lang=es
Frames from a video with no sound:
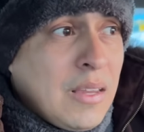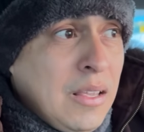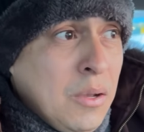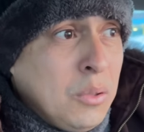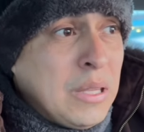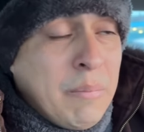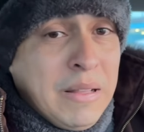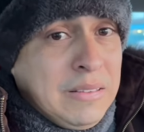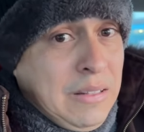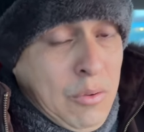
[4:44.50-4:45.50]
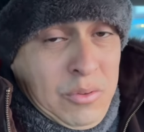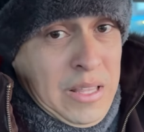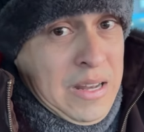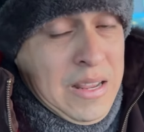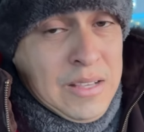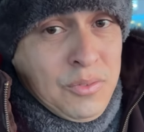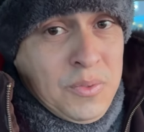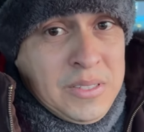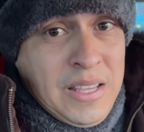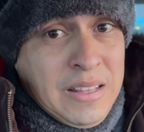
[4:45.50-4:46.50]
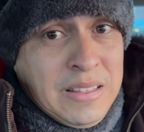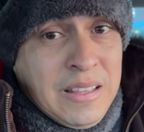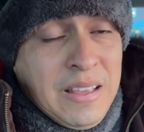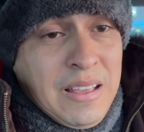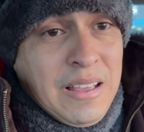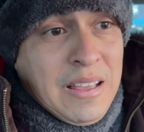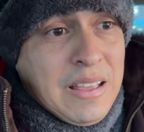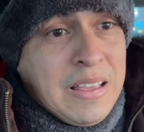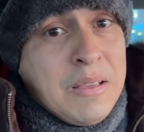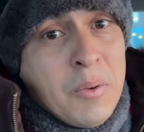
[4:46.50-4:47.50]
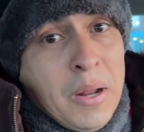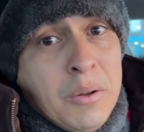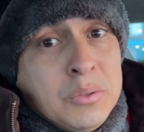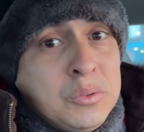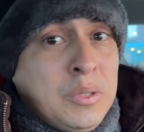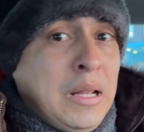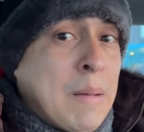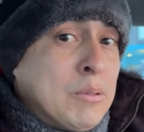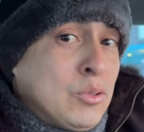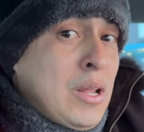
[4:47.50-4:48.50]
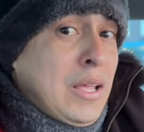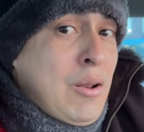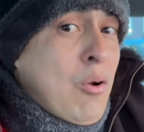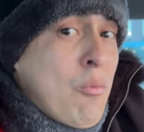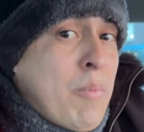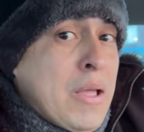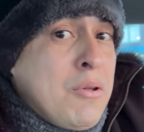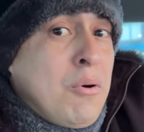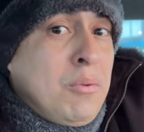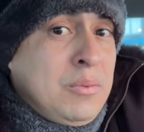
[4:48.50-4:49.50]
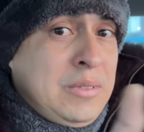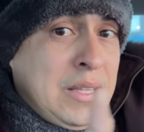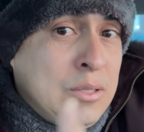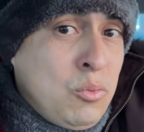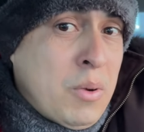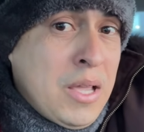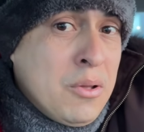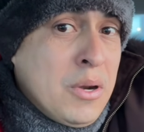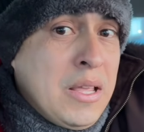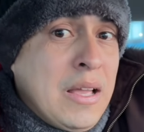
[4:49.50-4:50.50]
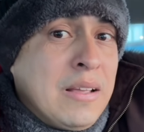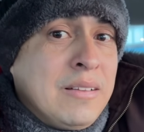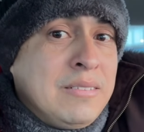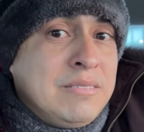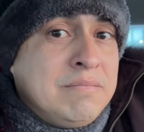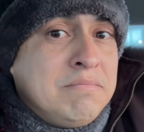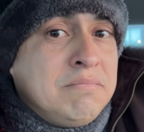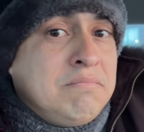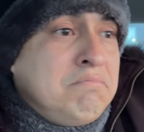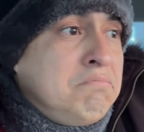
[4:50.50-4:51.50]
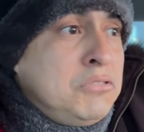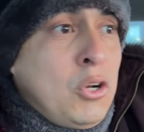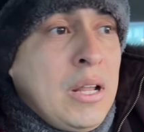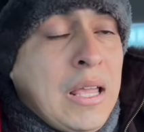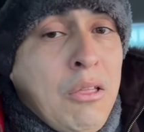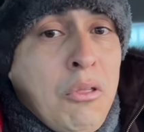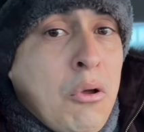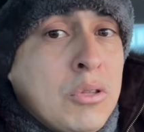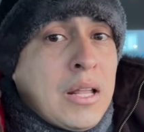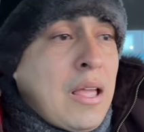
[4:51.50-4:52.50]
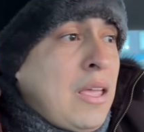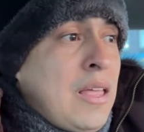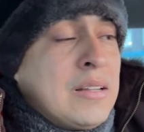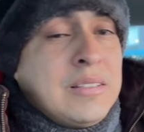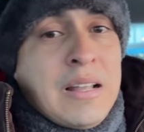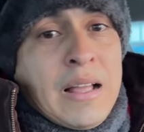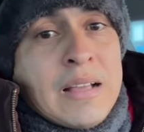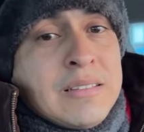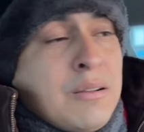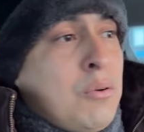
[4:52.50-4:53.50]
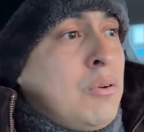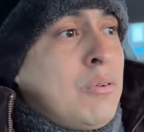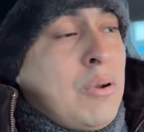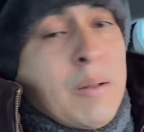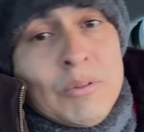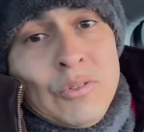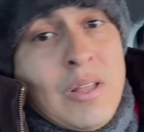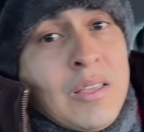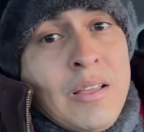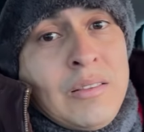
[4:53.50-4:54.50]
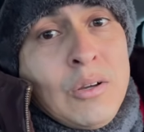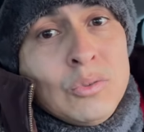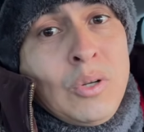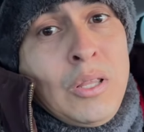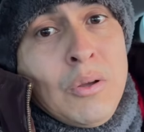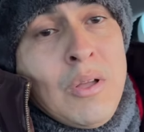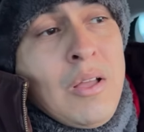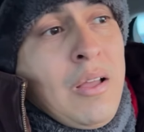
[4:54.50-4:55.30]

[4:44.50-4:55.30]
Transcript: Y justamente no tenía suficiente. Y bueno, eh, la persona que lo acompañó desde su país de origen no le quedó de otra que quedarse en la casa con, con la persona aquí de Estados Unidos